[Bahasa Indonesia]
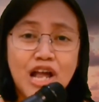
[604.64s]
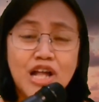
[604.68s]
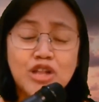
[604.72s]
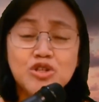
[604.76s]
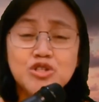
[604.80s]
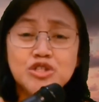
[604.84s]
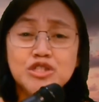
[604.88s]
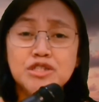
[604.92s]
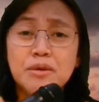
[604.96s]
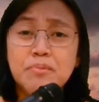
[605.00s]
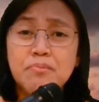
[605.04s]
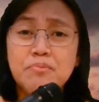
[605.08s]

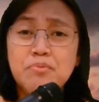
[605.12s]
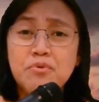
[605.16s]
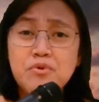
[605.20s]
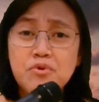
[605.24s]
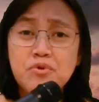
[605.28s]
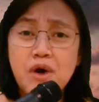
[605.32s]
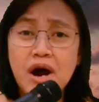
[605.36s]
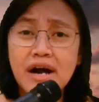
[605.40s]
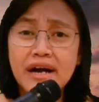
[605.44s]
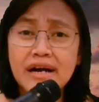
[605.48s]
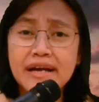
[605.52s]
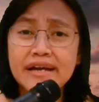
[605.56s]
itu
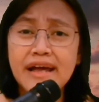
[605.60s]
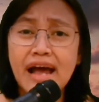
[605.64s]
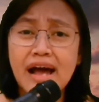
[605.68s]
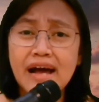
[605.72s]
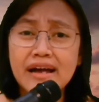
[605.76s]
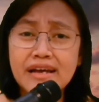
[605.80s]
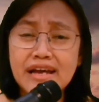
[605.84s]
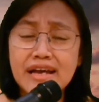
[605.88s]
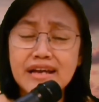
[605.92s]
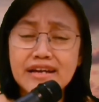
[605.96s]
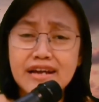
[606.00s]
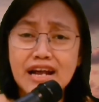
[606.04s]
sebuah
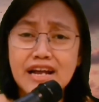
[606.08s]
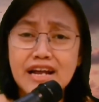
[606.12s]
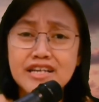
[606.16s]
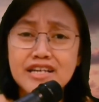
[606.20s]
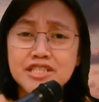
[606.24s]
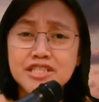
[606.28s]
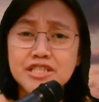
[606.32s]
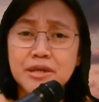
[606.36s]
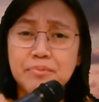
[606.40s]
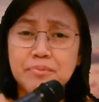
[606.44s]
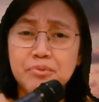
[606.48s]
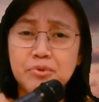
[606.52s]

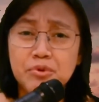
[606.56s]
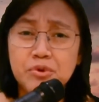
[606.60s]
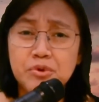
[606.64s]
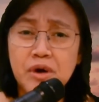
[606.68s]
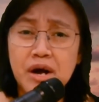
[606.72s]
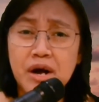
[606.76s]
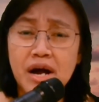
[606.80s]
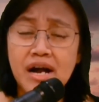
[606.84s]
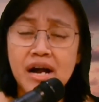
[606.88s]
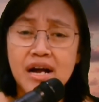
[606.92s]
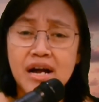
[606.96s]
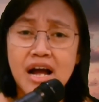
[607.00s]
keyakinan,
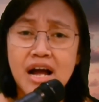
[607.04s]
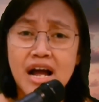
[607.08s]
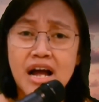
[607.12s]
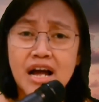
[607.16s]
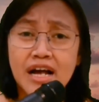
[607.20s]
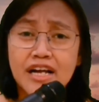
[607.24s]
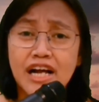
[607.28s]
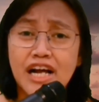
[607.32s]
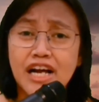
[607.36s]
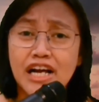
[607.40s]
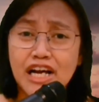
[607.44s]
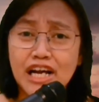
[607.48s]
sebuah
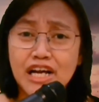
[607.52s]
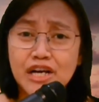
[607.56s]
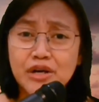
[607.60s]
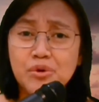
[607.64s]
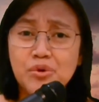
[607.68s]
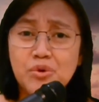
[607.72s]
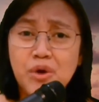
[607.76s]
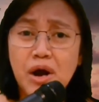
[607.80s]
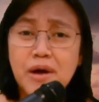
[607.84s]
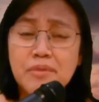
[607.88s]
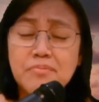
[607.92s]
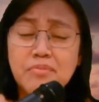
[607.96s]

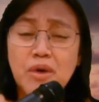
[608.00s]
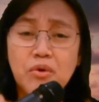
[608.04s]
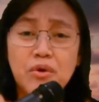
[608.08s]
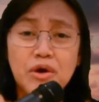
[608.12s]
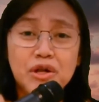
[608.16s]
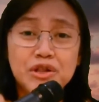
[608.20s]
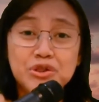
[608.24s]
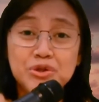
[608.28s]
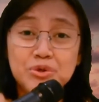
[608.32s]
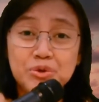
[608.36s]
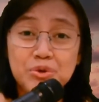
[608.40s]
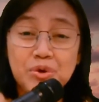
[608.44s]
kerinduan
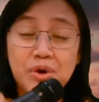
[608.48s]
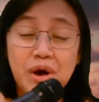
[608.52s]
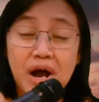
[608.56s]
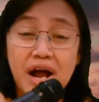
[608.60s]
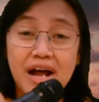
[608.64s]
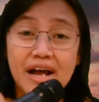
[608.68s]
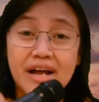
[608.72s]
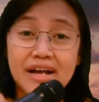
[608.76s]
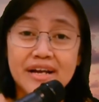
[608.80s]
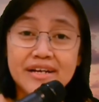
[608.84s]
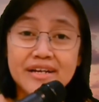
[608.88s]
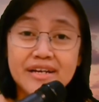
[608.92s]
bahwa
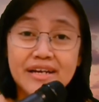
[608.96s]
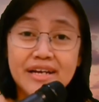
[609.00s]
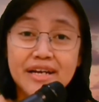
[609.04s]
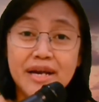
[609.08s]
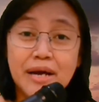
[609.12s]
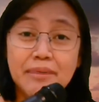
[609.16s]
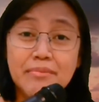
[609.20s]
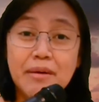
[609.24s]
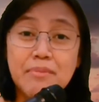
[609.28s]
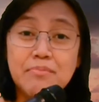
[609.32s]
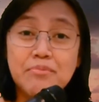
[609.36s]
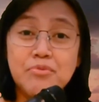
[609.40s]
Tuhan
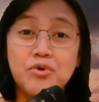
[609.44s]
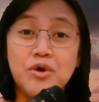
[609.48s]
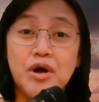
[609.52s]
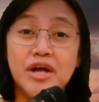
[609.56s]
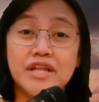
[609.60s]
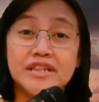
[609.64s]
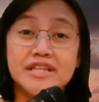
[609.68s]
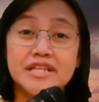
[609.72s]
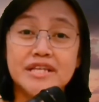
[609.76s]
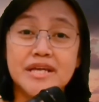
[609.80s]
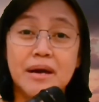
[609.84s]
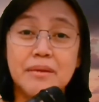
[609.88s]
yang
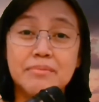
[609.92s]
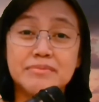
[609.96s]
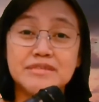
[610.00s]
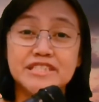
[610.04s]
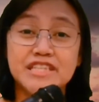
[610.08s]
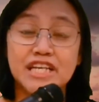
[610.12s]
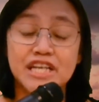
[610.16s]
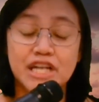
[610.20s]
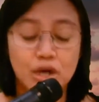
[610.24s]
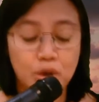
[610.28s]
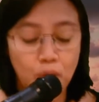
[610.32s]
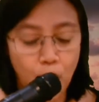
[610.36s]
membuat dia
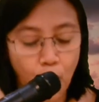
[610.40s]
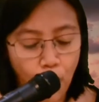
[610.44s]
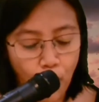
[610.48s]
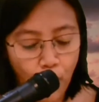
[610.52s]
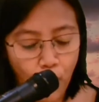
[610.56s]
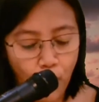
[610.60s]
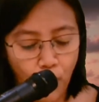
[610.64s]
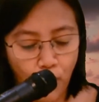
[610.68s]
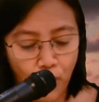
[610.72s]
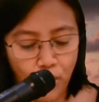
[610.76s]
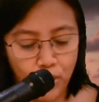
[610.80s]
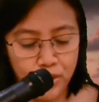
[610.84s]
menjadi
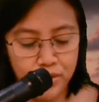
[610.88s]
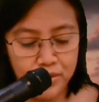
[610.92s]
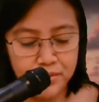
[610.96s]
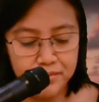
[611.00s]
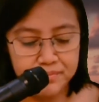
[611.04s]
kokoh.